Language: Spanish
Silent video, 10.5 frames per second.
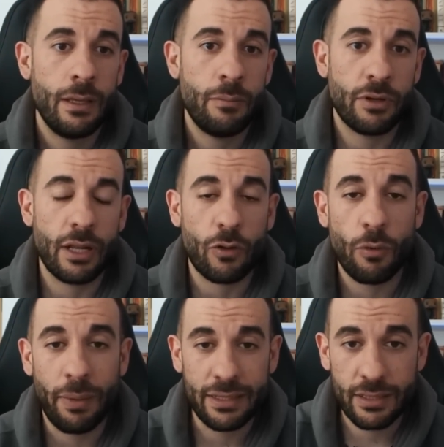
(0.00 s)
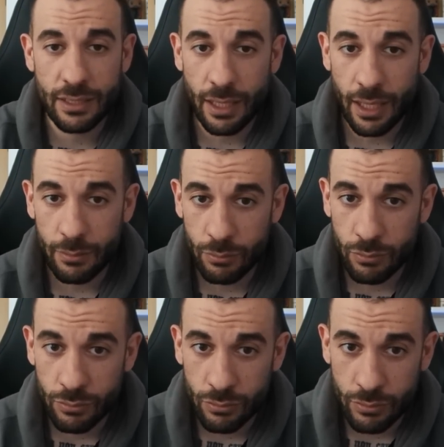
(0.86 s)
Porque el combate se da
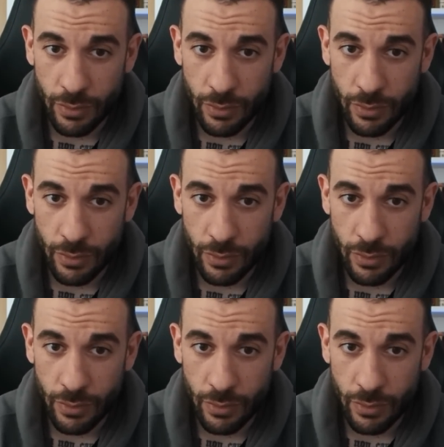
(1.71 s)
en,